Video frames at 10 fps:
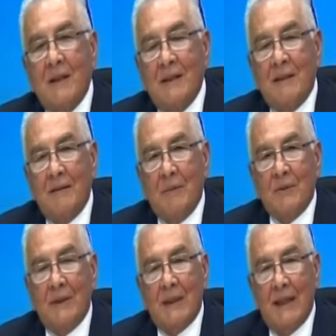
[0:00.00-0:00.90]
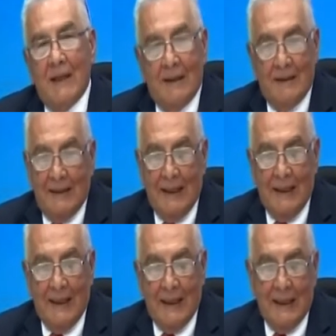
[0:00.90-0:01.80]
que sabemos de que hasta
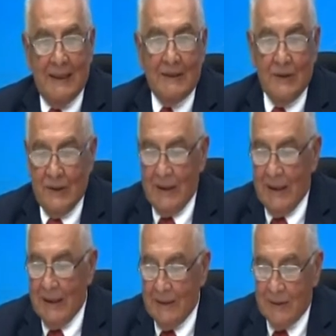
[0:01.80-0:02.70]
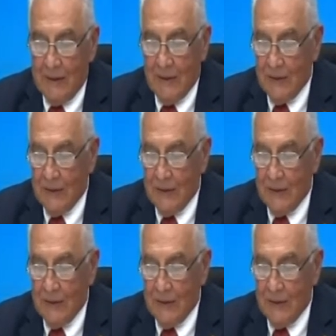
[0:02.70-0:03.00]
la creación del Seguro